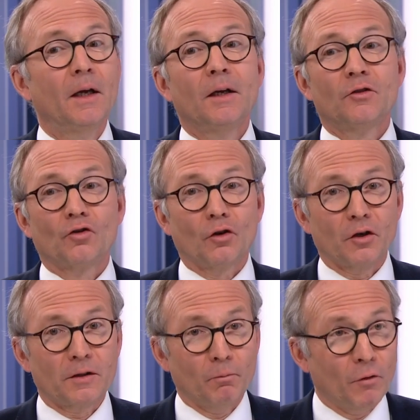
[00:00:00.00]
sur
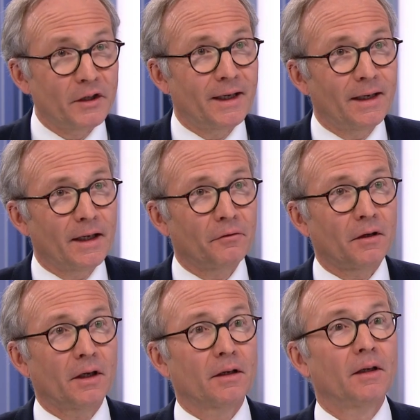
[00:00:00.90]
leur modèle
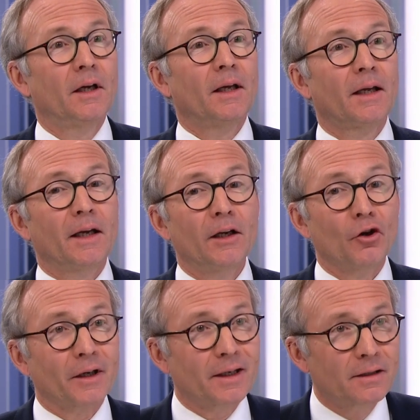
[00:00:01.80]
d'affaires, quel est
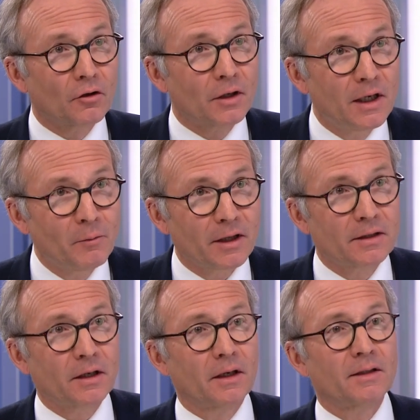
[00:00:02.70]
le risque
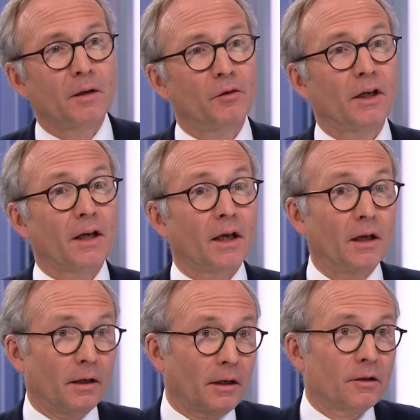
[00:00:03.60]
climatique qui s'applique à
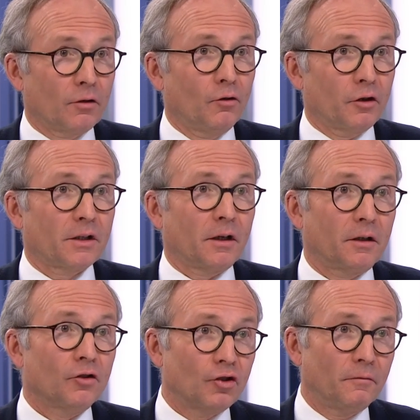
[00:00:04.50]
elles et quelles sont leurs
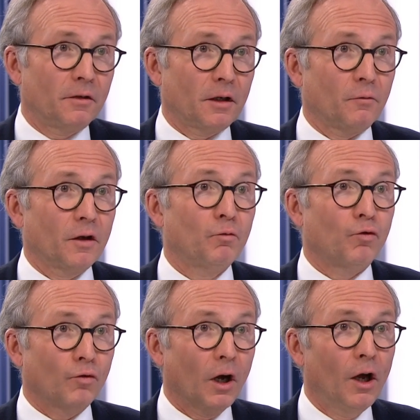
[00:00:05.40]
stratégies finalement
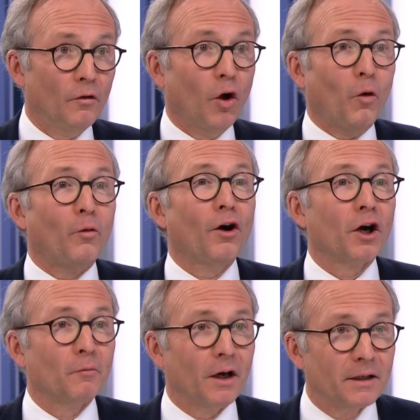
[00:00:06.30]
pour non pas
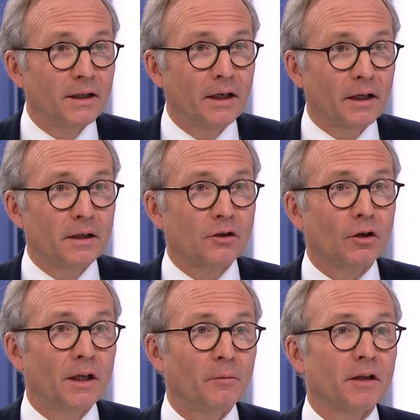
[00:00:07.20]
augmenter les
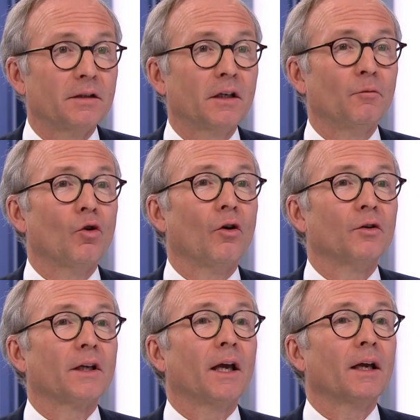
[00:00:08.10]
risques climatiques, mais au
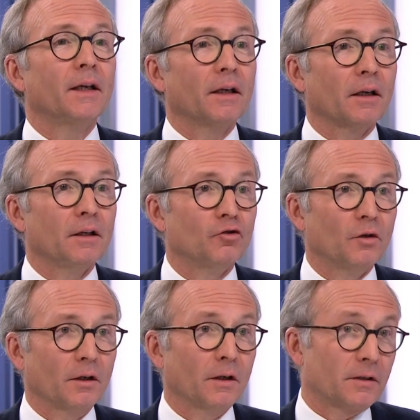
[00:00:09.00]
contraire les
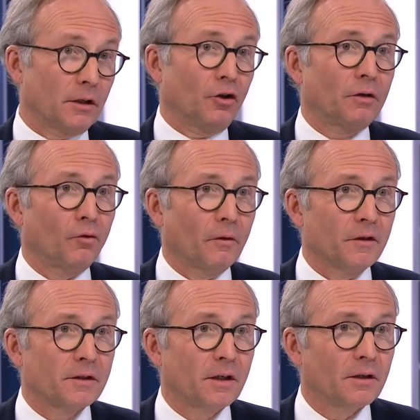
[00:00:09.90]
réduire. Et c'est là qu'il faut
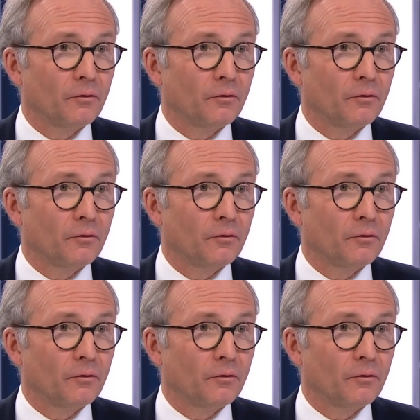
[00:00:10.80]
investir dans le